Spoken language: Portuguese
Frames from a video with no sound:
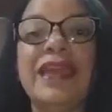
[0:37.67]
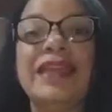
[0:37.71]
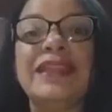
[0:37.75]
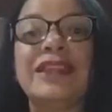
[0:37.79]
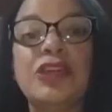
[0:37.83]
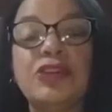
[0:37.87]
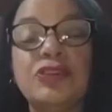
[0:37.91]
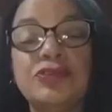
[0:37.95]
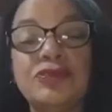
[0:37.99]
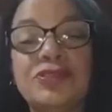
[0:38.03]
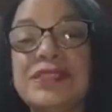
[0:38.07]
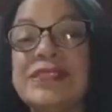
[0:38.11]

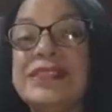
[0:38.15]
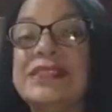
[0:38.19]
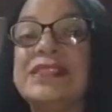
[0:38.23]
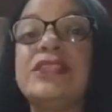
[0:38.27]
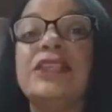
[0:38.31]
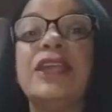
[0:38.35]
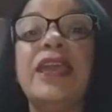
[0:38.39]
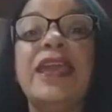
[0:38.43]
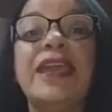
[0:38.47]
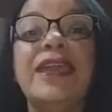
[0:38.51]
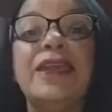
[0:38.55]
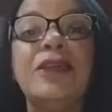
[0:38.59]
Então eu
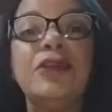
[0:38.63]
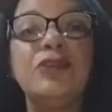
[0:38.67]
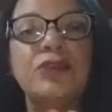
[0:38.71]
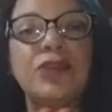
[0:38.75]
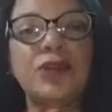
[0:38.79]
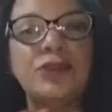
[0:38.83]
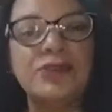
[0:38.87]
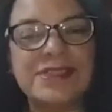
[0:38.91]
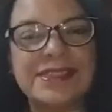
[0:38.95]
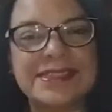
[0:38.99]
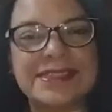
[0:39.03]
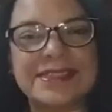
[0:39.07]
disse: eu
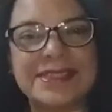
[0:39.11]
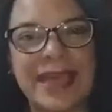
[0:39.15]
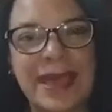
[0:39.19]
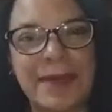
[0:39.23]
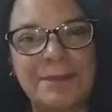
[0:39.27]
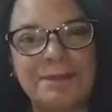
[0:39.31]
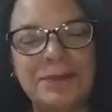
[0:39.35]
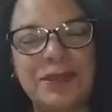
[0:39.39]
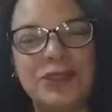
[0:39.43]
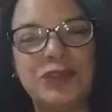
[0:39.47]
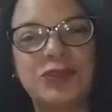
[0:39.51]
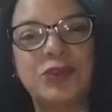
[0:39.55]
não
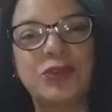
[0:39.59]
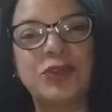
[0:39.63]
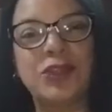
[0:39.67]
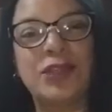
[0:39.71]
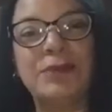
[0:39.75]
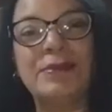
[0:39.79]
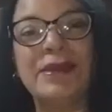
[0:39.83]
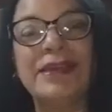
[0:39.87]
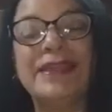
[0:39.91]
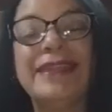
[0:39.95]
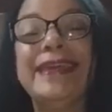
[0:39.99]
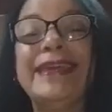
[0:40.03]
escapo de
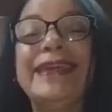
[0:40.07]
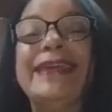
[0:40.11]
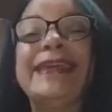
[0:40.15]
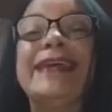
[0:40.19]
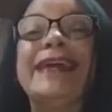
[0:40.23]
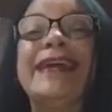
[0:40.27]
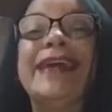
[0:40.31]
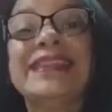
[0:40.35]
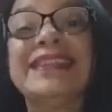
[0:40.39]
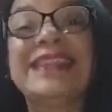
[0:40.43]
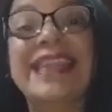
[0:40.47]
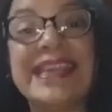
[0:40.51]
toda
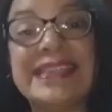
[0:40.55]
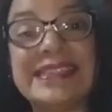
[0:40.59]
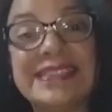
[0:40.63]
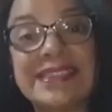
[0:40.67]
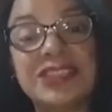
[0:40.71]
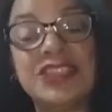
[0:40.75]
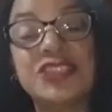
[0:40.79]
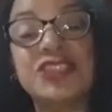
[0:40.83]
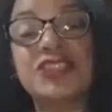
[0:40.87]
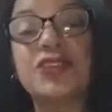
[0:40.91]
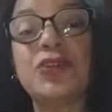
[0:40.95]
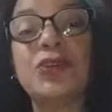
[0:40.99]
maneira dessa
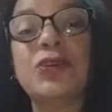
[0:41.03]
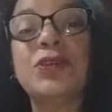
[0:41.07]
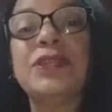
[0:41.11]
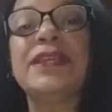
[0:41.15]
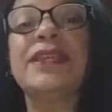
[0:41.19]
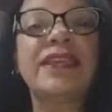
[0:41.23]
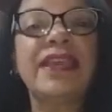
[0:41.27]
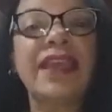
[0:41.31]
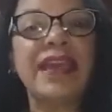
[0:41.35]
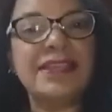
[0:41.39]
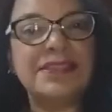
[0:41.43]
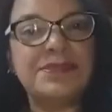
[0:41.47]

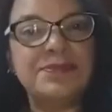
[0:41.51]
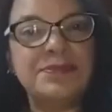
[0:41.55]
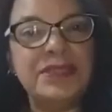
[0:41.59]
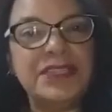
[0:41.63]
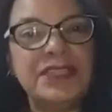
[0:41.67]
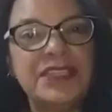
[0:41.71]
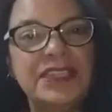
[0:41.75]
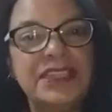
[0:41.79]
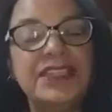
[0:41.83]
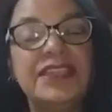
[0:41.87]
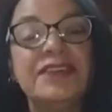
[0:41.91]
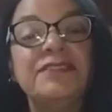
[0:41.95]
história que as
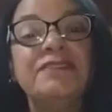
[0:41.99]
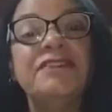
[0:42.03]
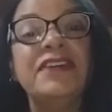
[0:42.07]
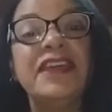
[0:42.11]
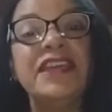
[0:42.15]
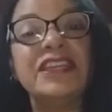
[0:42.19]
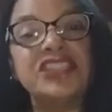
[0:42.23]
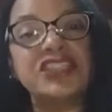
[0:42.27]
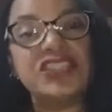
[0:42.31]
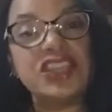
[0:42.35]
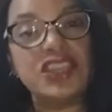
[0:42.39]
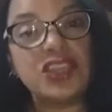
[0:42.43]
meninas
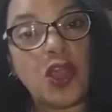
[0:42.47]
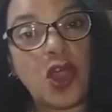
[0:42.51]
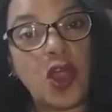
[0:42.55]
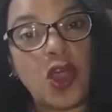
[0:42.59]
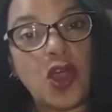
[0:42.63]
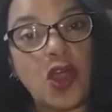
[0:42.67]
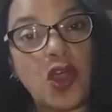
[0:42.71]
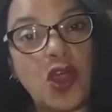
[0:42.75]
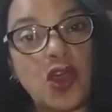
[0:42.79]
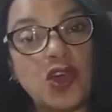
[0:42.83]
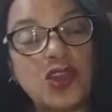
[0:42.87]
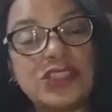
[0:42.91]
vestem
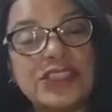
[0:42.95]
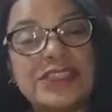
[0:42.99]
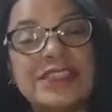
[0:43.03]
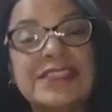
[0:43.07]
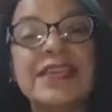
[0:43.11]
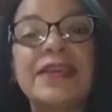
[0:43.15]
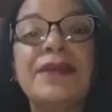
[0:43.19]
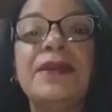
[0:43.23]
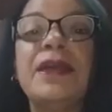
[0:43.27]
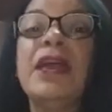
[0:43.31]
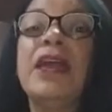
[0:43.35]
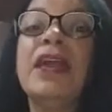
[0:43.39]

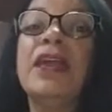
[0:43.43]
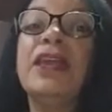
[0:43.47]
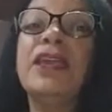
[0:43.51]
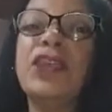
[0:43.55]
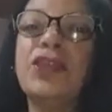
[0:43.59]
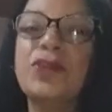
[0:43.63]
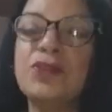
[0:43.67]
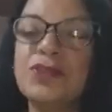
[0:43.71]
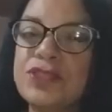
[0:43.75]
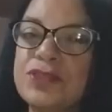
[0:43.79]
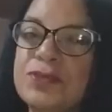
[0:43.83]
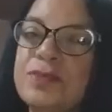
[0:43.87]
rosa
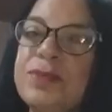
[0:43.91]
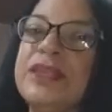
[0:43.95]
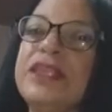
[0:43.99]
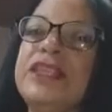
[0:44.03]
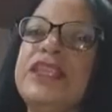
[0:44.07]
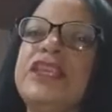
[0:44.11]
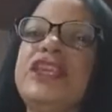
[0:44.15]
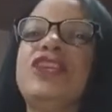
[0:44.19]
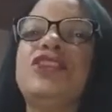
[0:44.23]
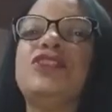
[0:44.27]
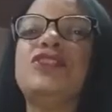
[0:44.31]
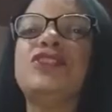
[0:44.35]
e os
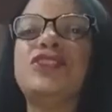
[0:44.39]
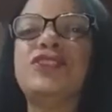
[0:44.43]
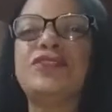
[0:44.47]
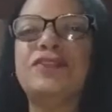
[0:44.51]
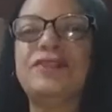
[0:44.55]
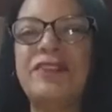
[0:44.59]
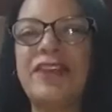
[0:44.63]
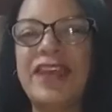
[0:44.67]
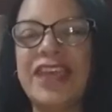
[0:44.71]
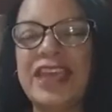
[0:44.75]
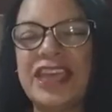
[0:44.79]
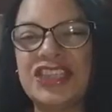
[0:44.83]
meninos
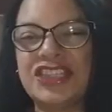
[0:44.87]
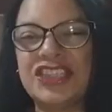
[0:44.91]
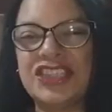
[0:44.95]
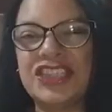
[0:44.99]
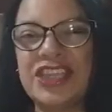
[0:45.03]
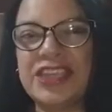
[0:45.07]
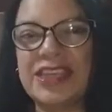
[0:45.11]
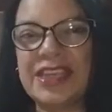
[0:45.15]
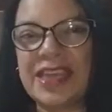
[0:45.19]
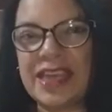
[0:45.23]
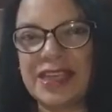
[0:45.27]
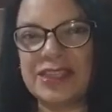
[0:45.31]

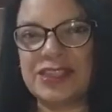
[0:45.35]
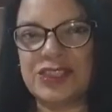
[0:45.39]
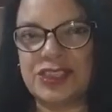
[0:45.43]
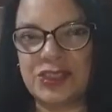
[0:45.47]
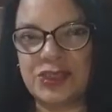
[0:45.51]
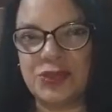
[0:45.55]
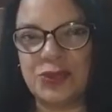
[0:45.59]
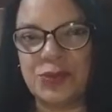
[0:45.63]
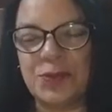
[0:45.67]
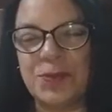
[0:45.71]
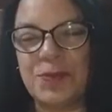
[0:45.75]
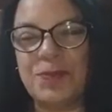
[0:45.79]
vestem
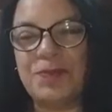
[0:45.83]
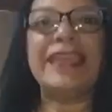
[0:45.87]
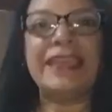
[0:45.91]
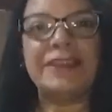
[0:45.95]
azul.